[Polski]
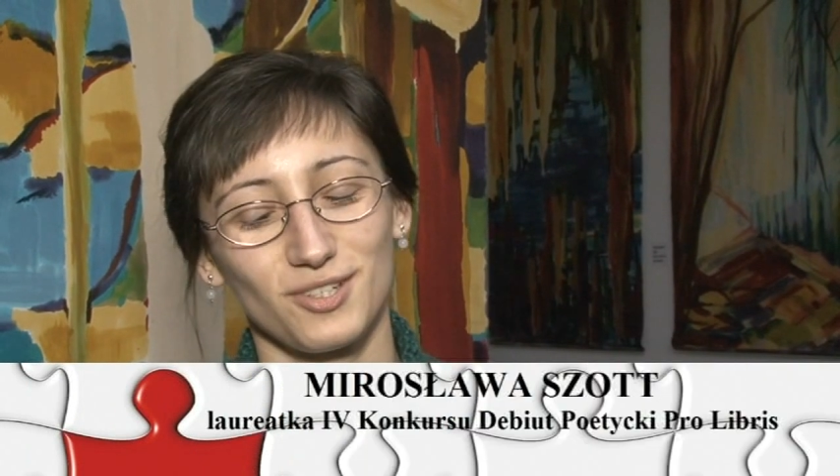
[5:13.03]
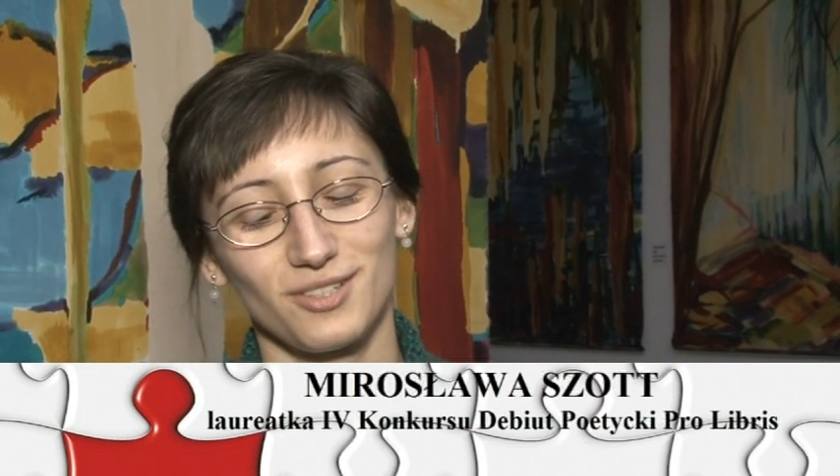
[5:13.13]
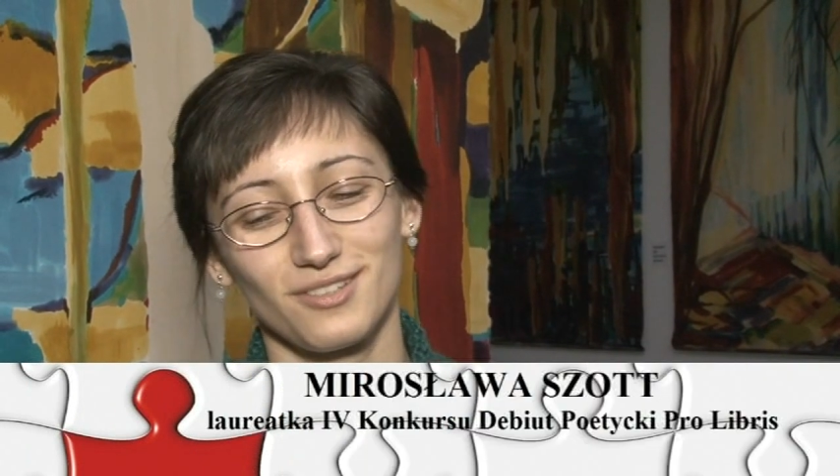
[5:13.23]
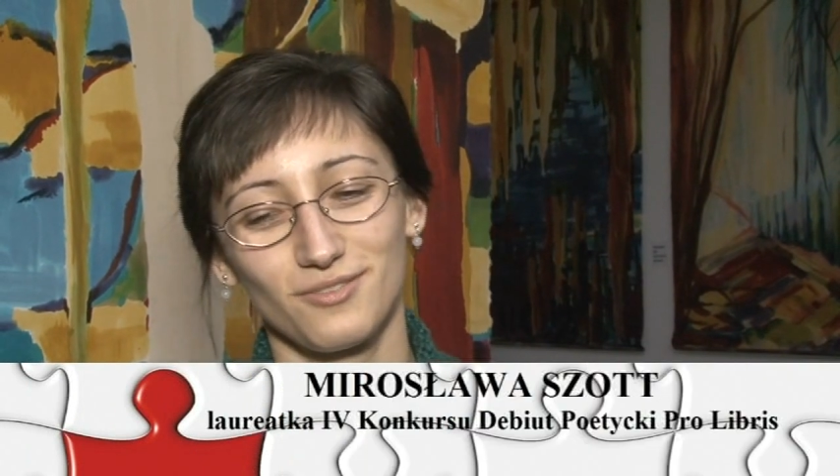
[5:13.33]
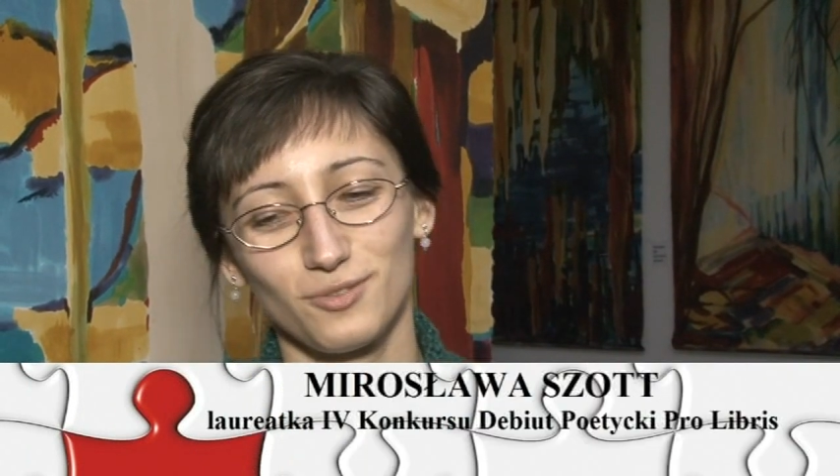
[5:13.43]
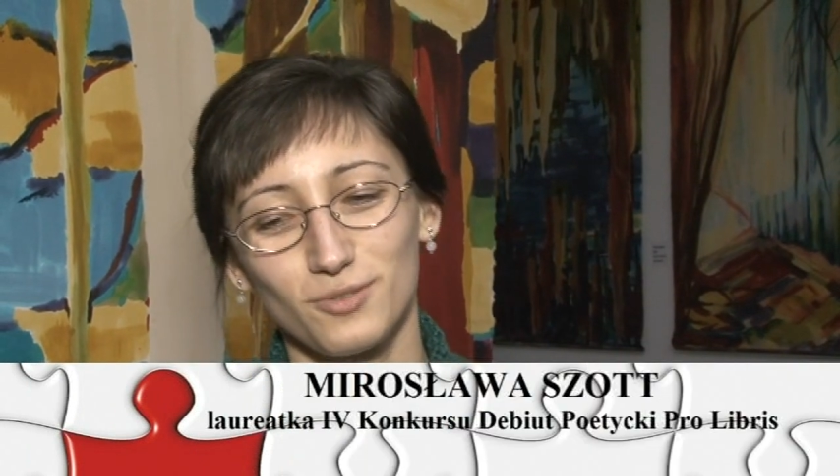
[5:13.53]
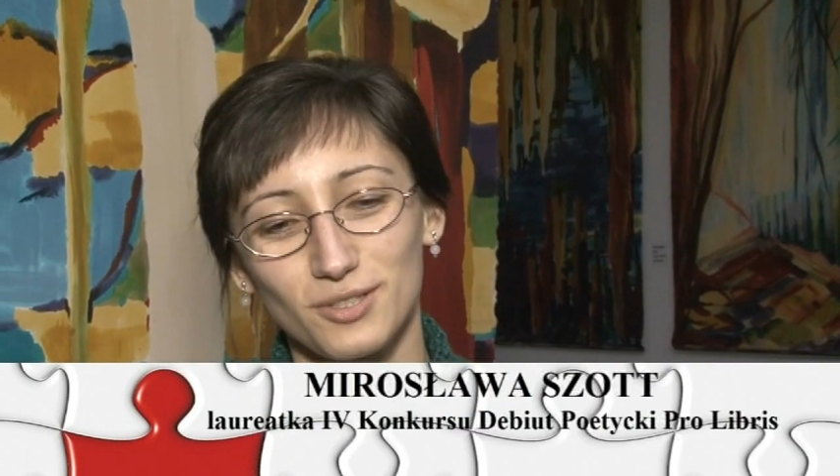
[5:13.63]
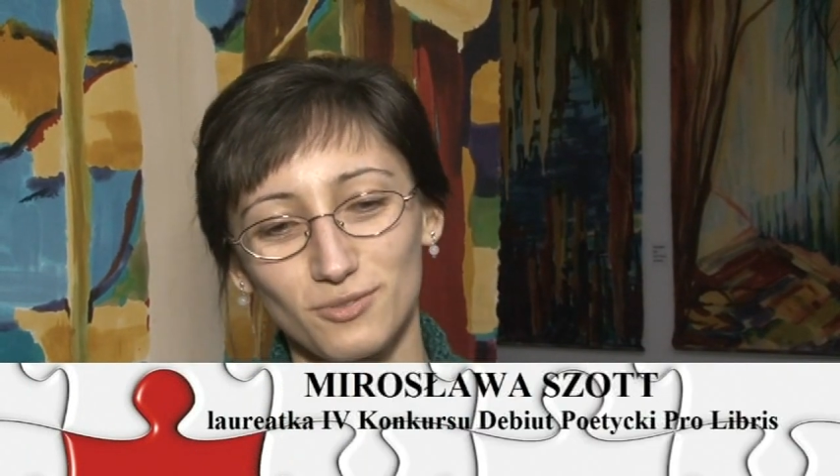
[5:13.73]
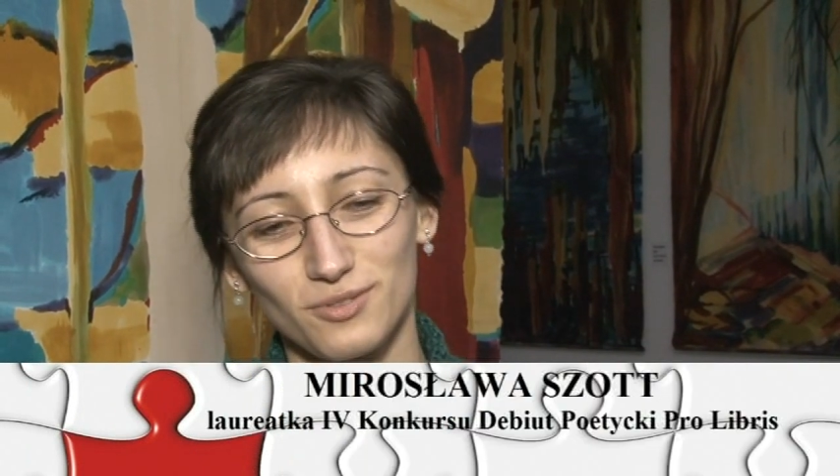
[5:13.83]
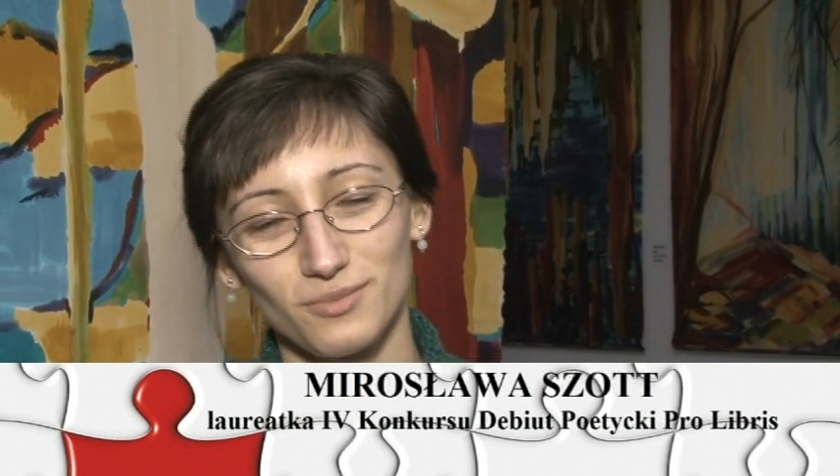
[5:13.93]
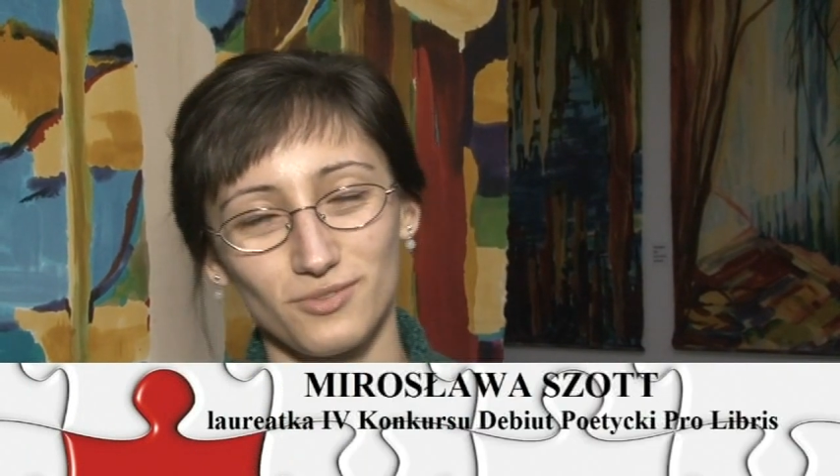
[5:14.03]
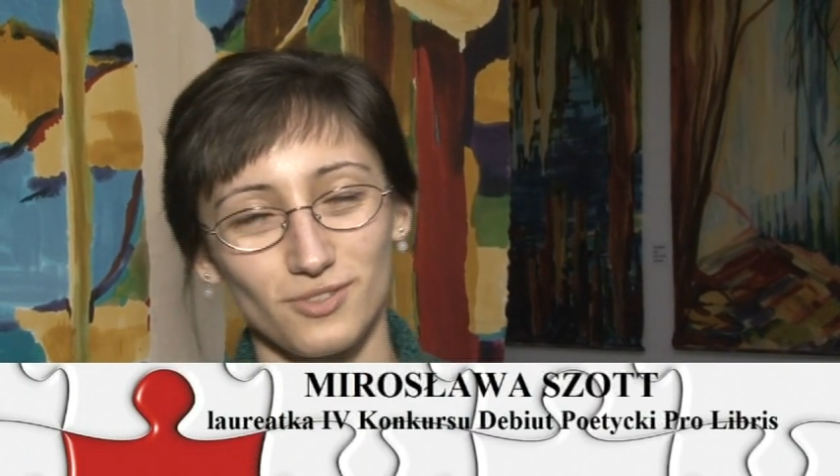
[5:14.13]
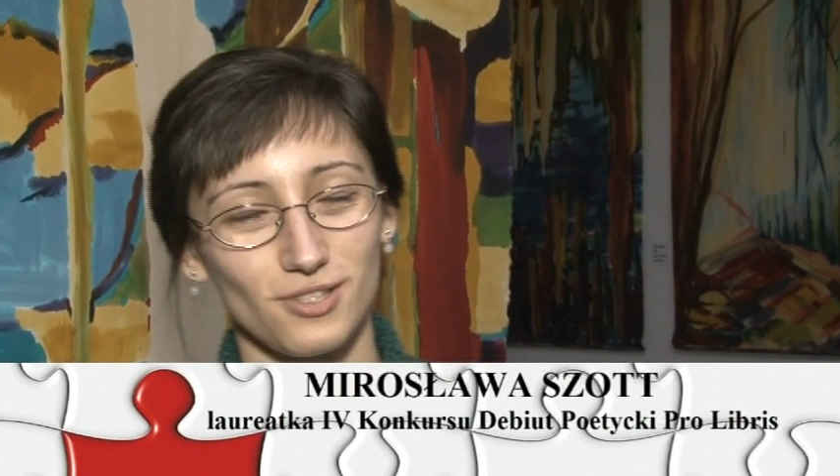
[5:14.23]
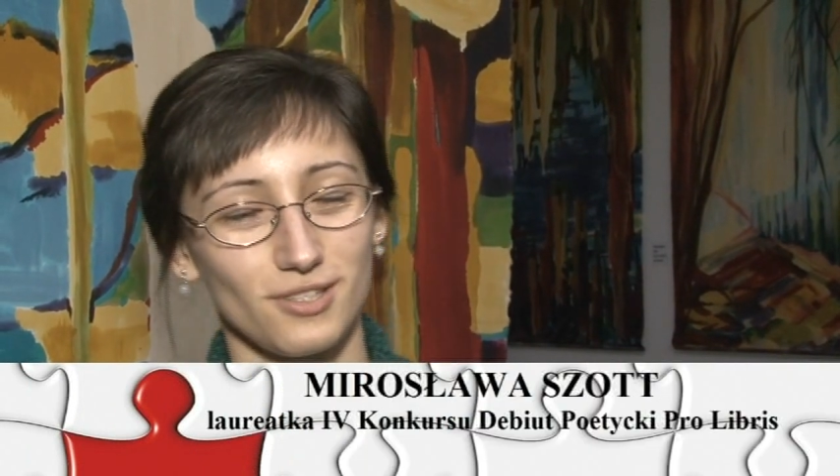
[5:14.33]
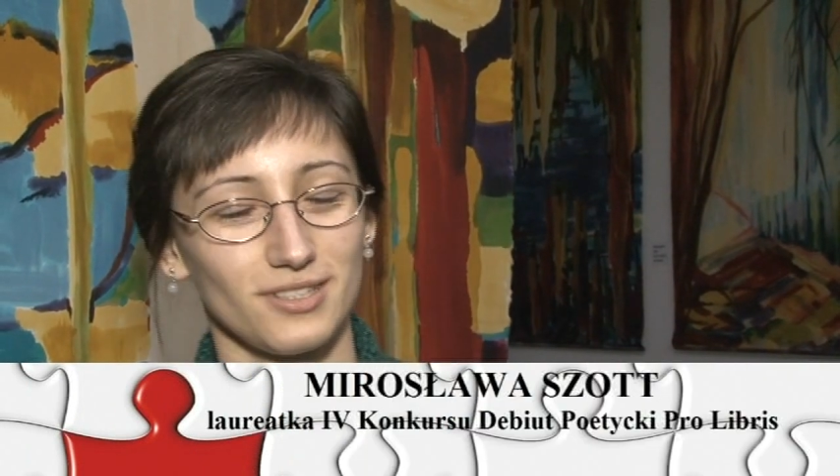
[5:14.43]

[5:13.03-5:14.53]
że w ogóle trudno mówić